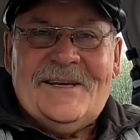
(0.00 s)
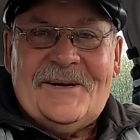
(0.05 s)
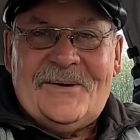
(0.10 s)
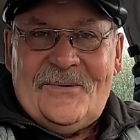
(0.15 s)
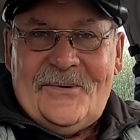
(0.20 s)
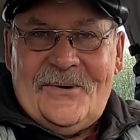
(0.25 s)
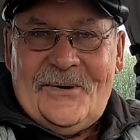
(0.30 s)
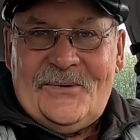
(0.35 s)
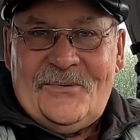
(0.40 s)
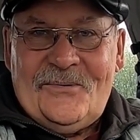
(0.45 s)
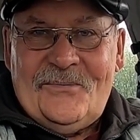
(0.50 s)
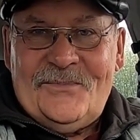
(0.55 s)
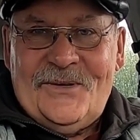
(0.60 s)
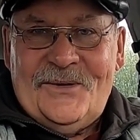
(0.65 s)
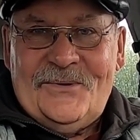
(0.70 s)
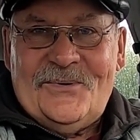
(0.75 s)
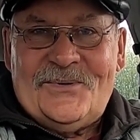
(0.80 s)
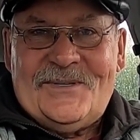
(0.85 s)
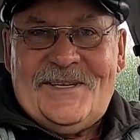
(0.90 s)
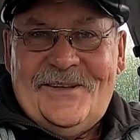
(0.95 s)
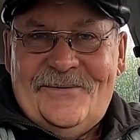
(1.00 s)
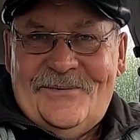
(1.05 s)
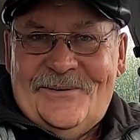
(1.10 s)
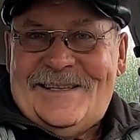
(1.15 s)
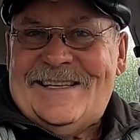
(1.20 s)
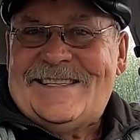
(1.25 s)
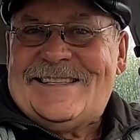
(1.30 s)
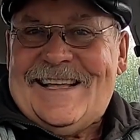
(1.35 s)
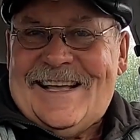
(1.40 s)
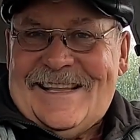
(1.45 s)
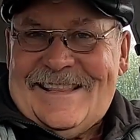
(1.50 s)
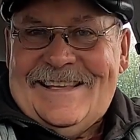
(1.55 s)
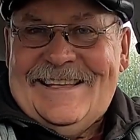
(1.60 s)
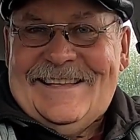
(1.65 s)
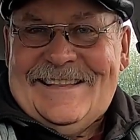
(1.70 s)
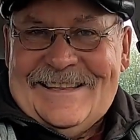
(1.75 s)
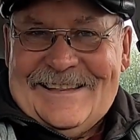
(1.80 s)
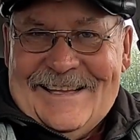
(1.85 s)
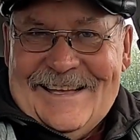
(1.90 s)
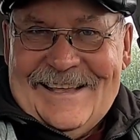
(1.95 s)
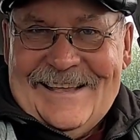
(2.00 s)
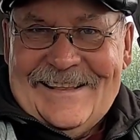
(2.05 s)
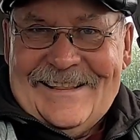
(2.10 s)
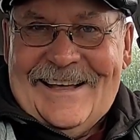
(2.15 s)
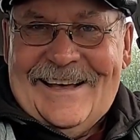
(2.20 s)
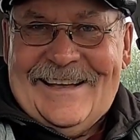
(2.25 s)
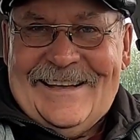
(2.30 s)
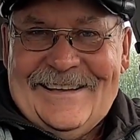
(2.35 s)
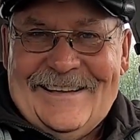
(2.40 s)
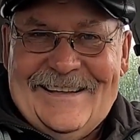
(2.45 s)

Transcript: такой огромный нож, тебе его таскать не надоело.